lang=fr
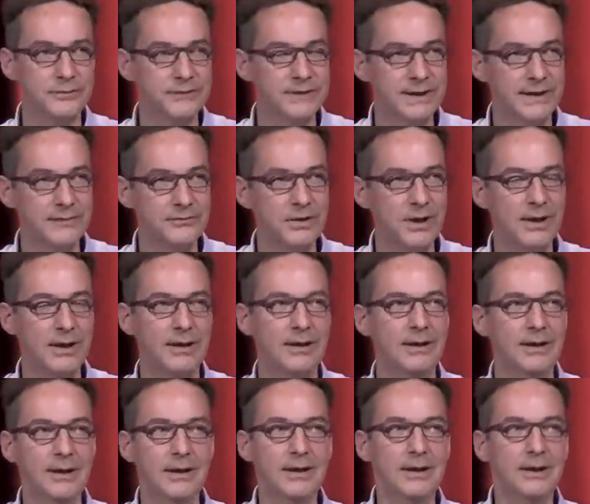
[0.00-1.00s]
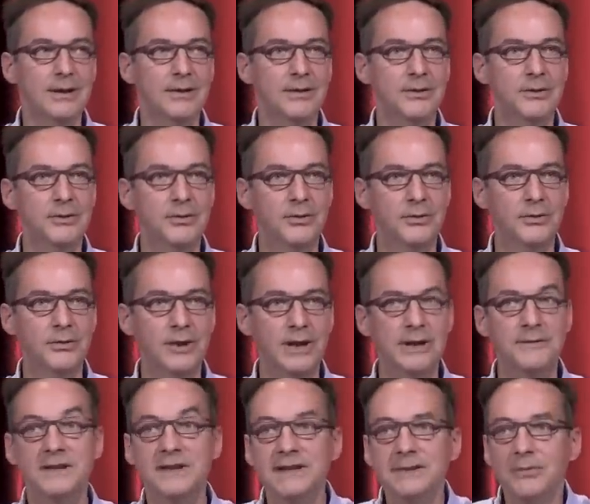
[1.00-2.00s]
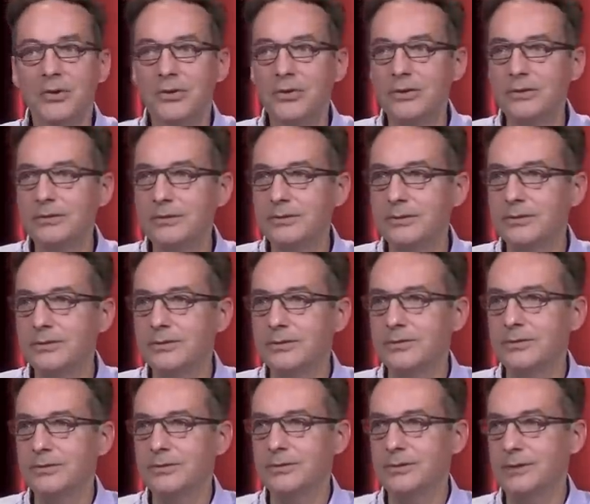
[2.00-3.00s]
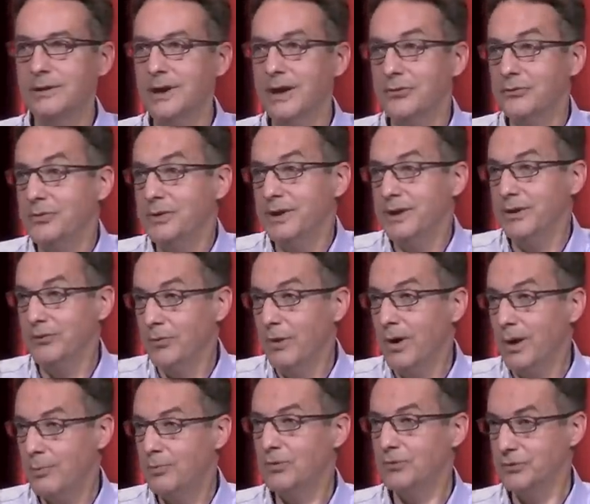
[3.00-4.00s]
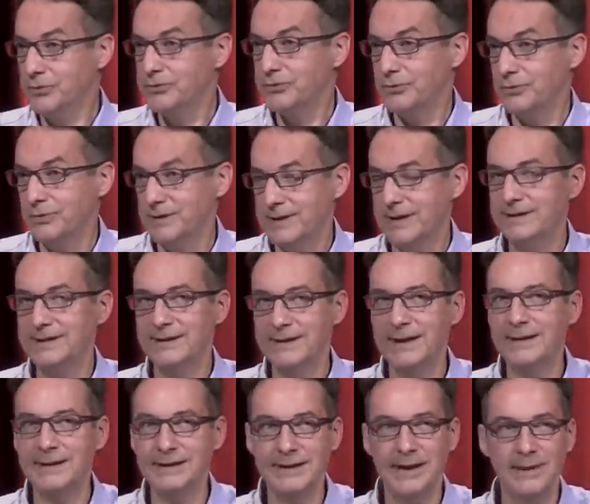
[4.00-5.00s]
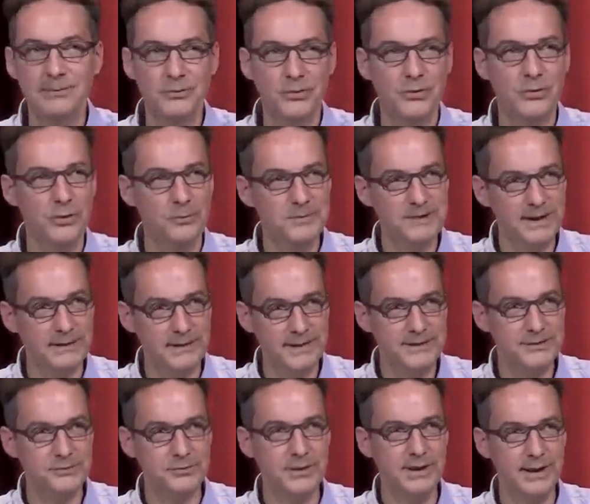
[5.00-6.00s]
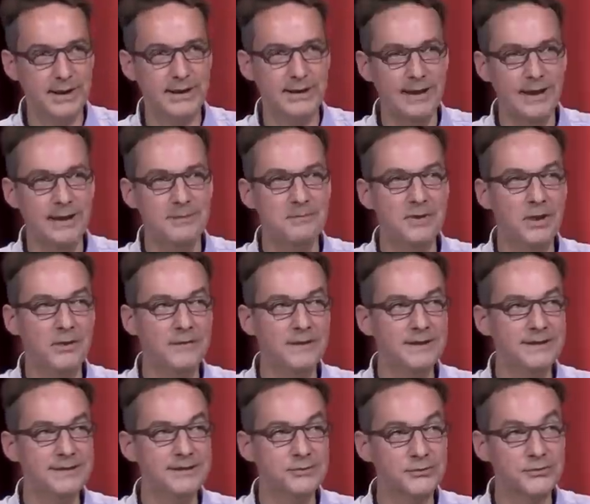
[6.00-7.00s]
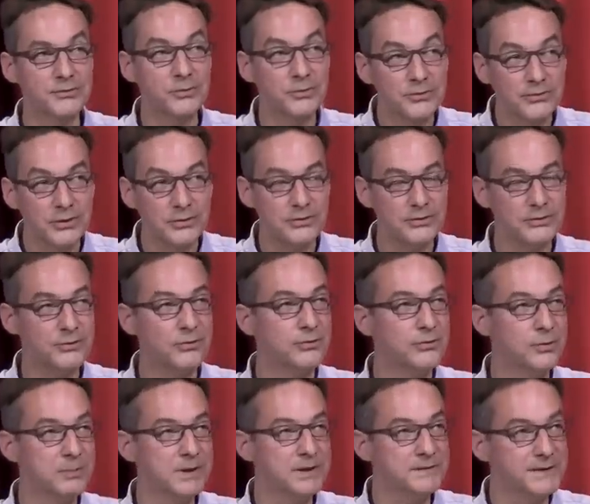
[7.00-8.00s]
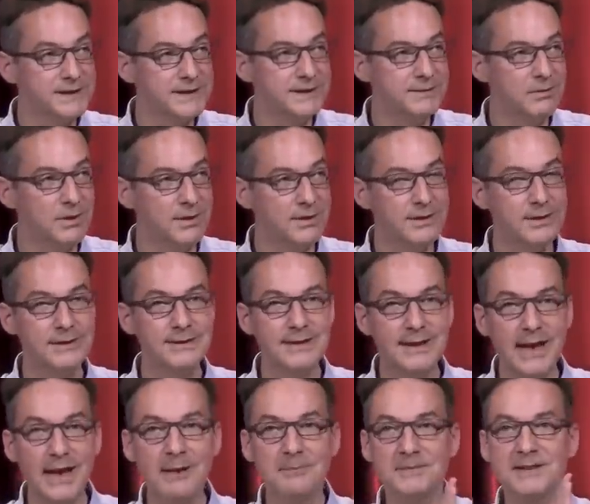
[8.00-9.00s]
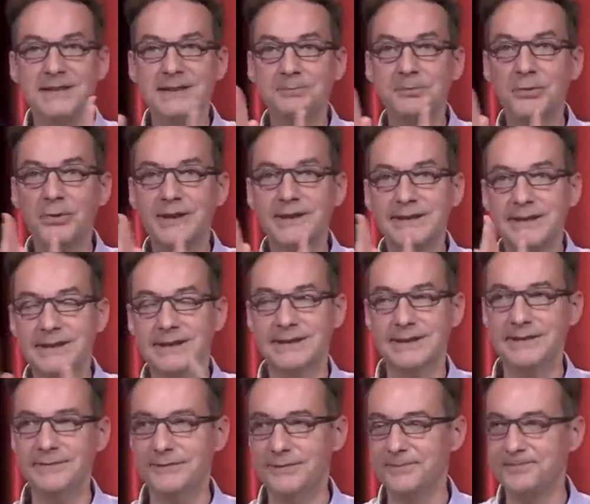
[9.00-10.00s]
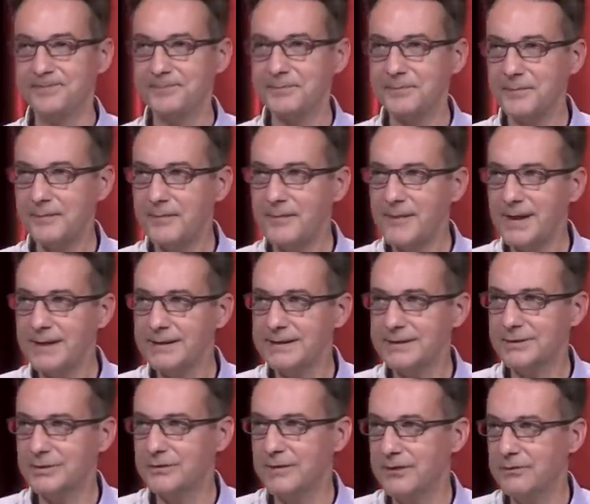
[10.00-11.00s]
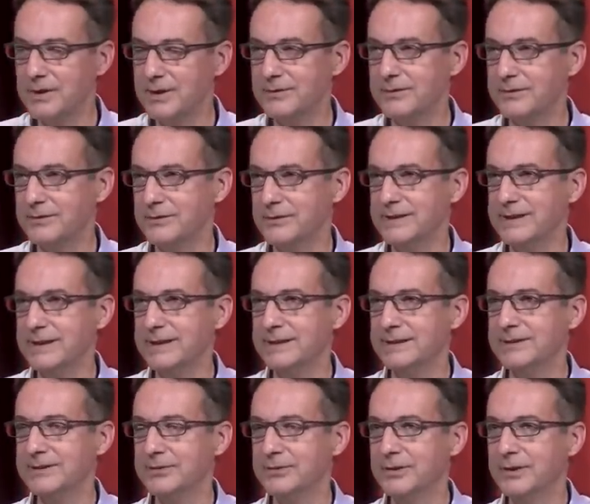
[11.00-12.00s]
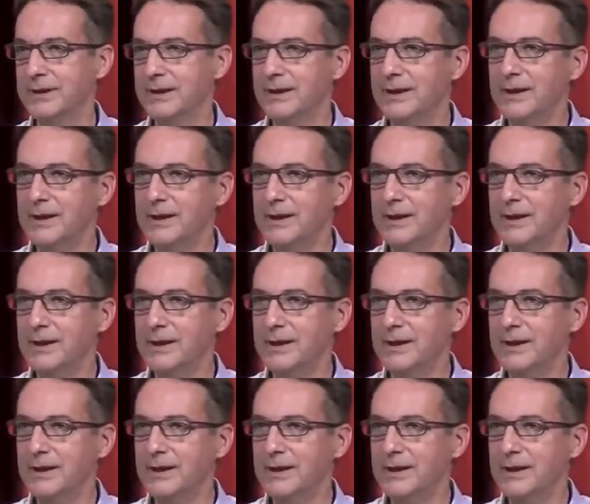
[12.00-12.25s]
Vous allez voir. Euh, effectivement, la nuit est noire pour nos yeux, ça c'est indéniable. Donc l'observation est réelle, mais en fait, si on se concentre sur le domaine visible, c'est un petit peu restrictif c'est ce qu'on va voir dans, un instant.